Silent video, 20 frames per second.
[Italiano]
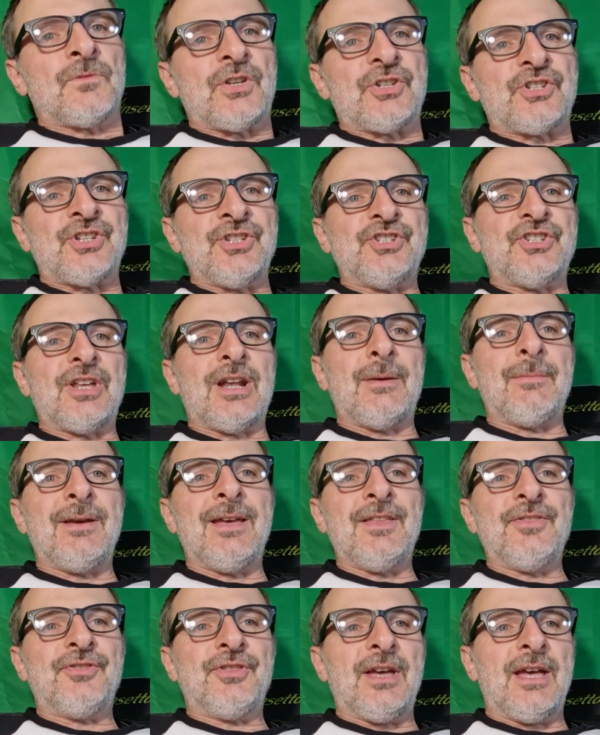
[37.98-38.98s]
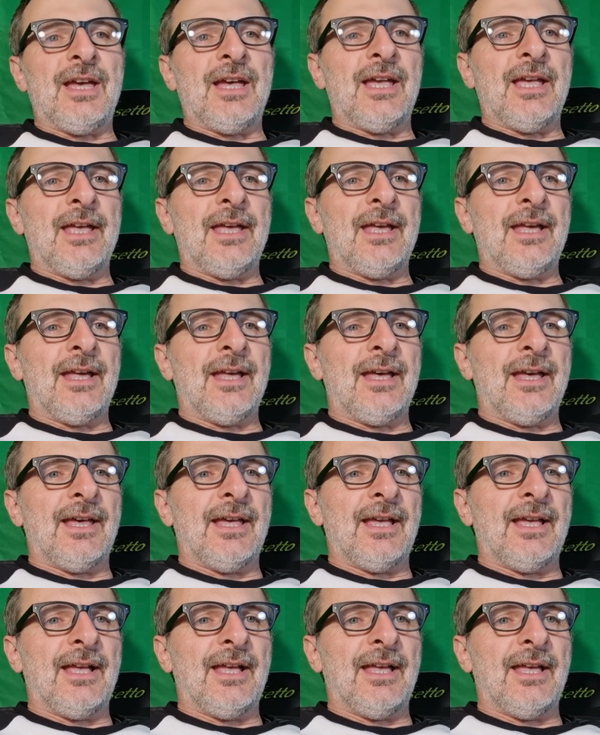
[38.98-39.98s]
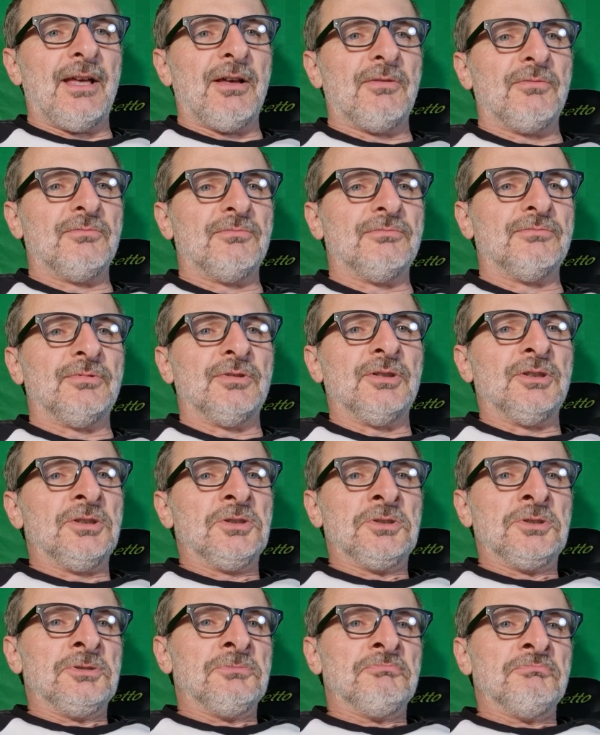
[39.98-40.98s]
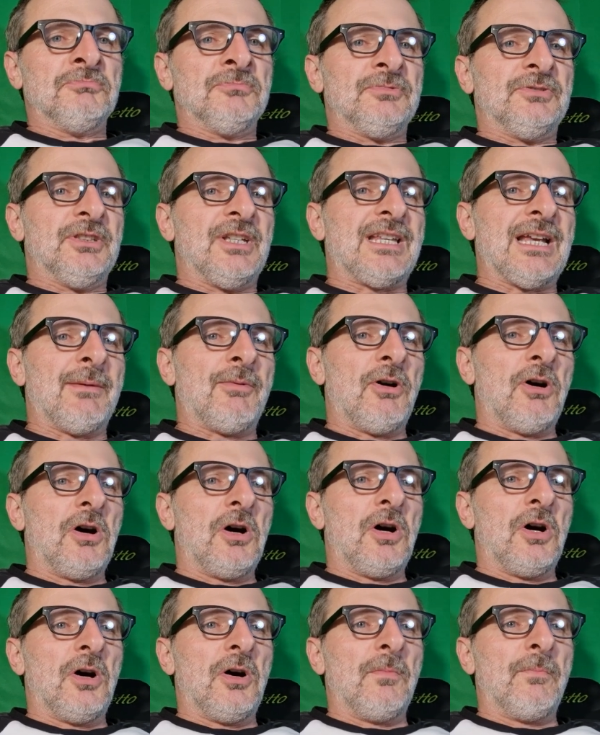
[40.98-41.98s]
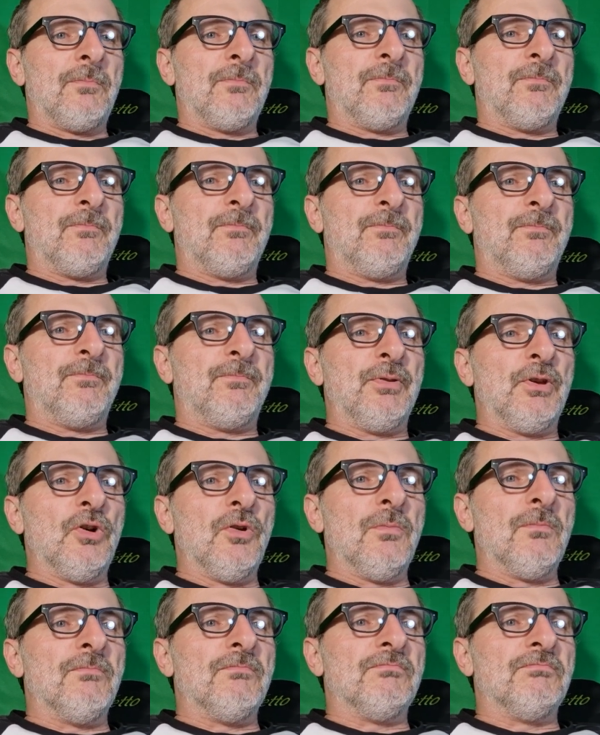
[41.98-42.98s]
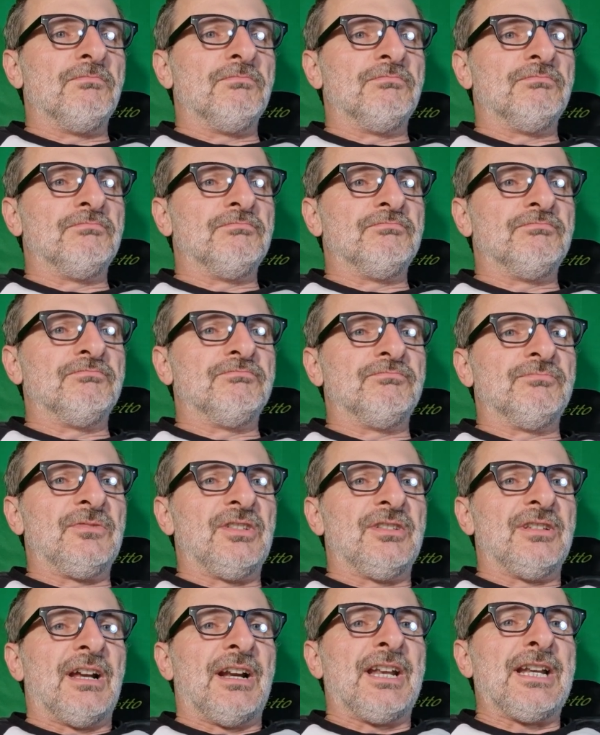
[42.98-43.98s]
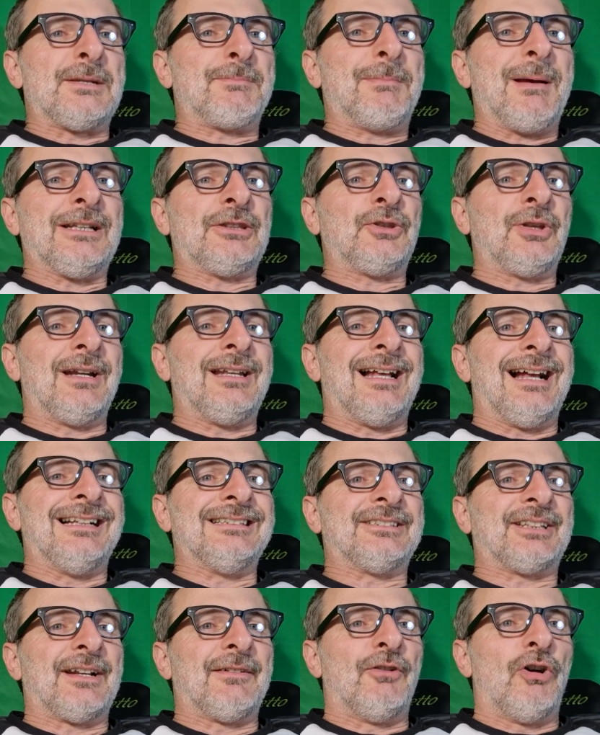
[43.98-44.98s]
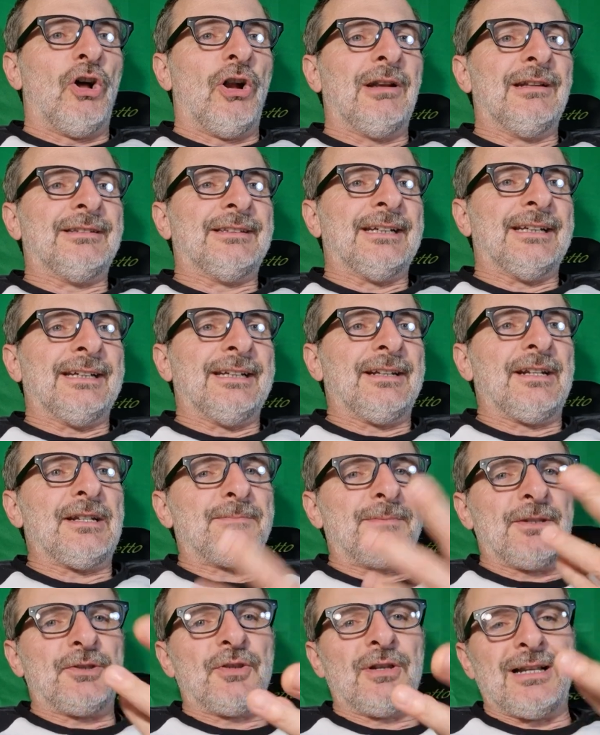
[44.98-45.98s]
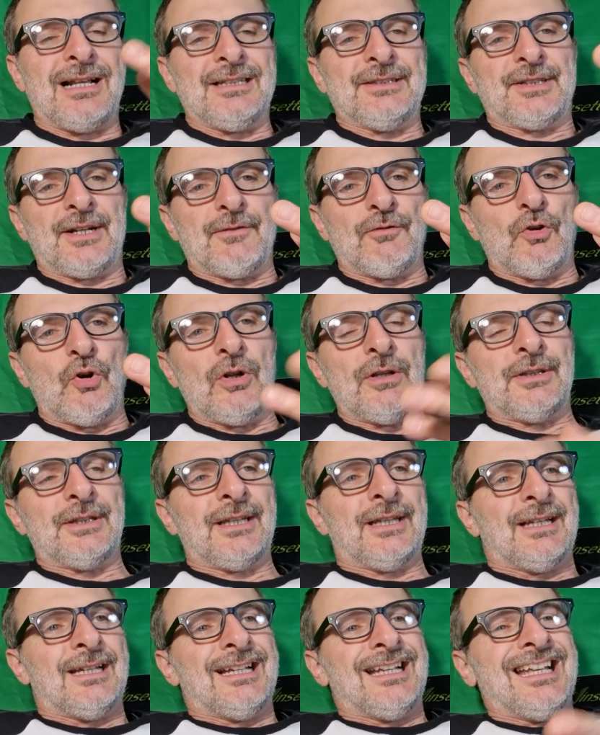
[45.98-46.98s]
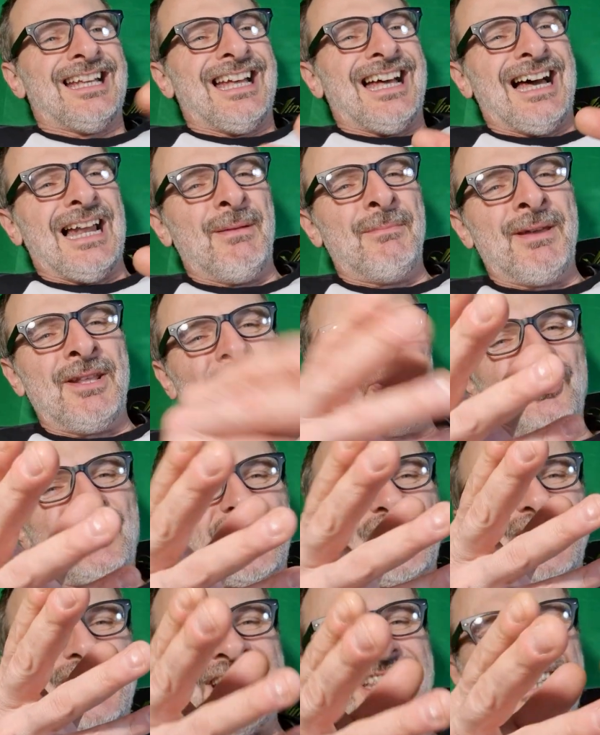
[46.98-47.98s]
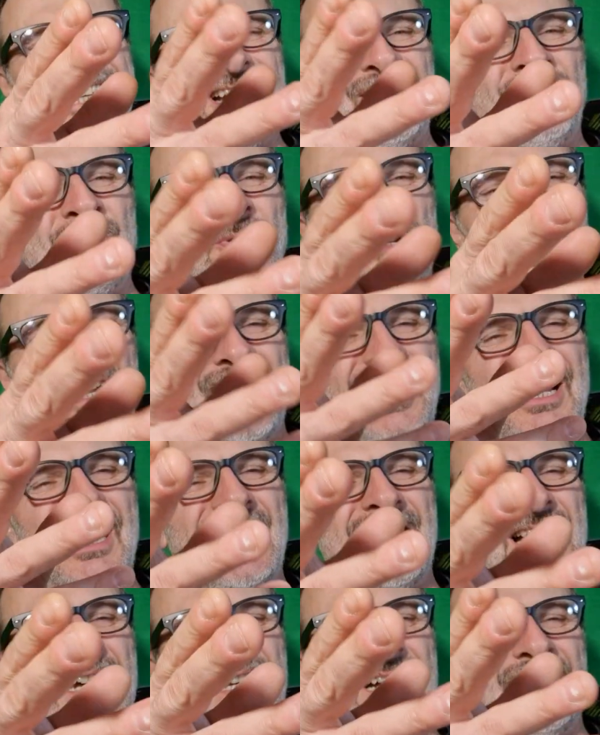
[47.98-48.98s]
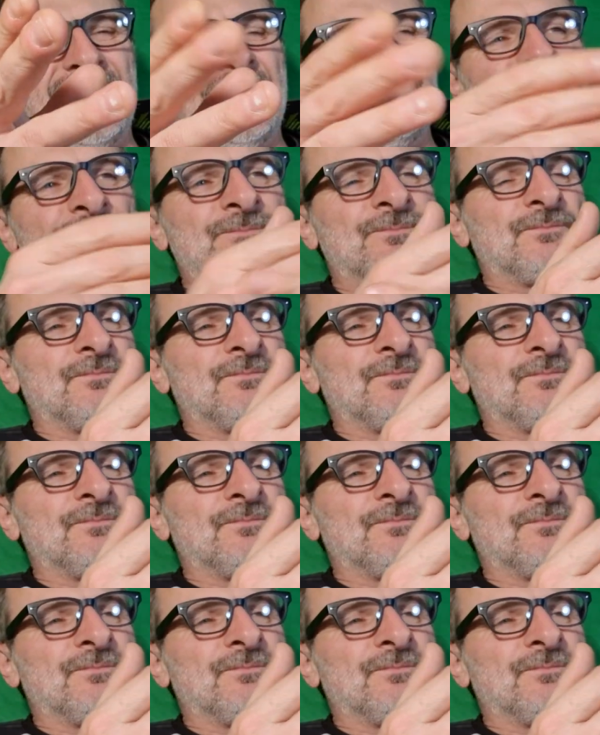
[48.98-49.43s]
Sinceramente, mm, diciamo più mm, rispetto alle altre volte, rispetto alle altre volte, almeno c'è stata una,